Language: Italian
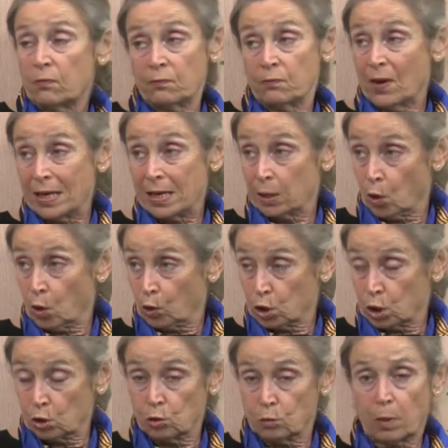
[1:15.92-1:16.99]
varie
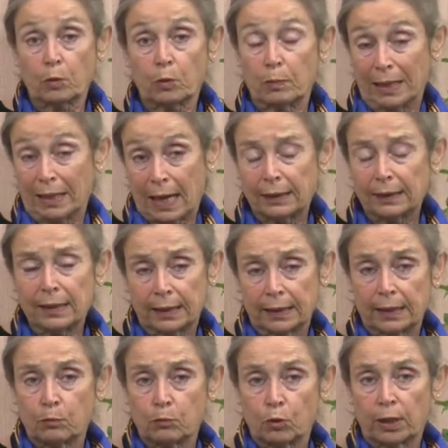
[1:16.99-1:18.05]
cose, insomma, pubblicate anche
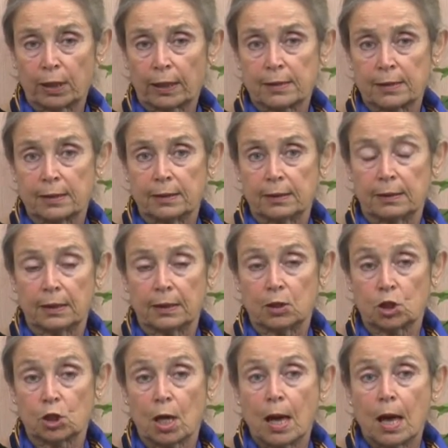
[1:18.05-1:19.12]
da buone case
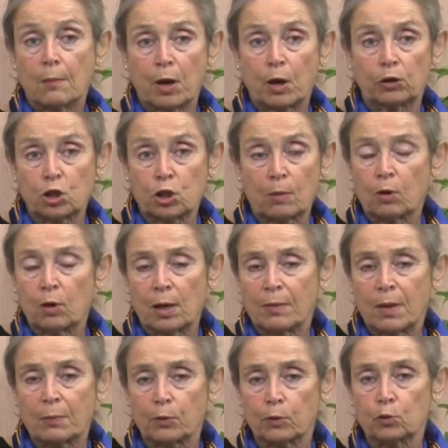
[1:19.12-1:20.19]
editrici. Però diciamo che la
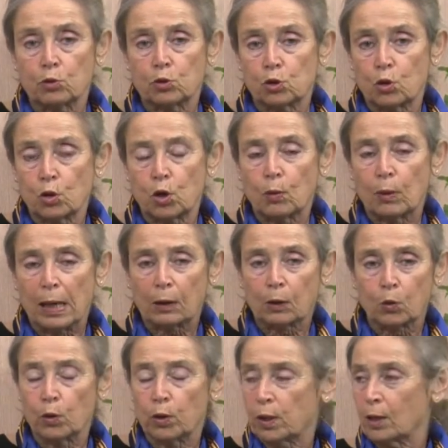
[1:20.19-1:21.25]
mia produzione, quella a
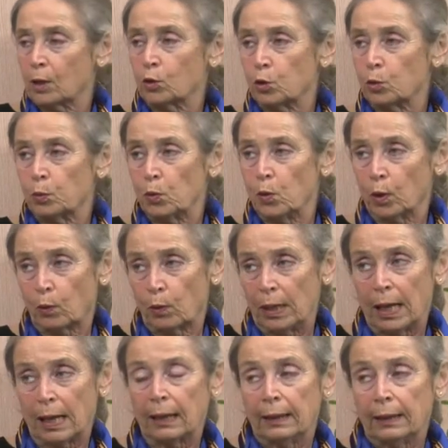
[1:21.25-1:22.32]
cui tengo di più, è
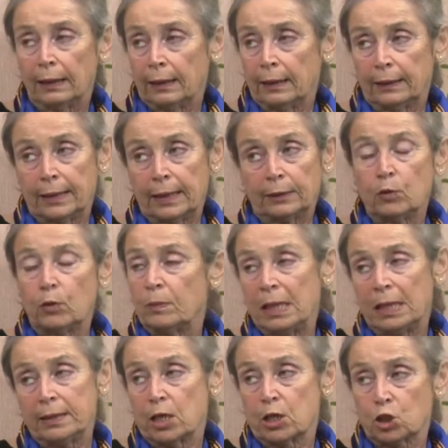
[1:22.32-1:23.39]
quella dal
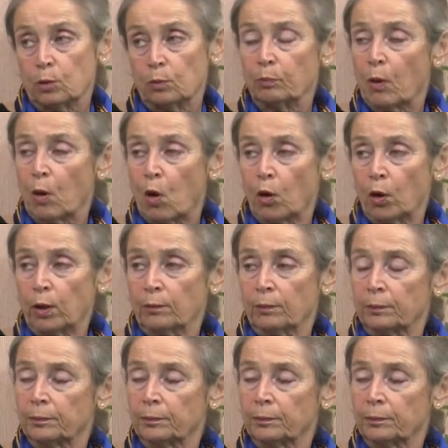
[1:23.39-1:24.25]
2010 in ecco. poi.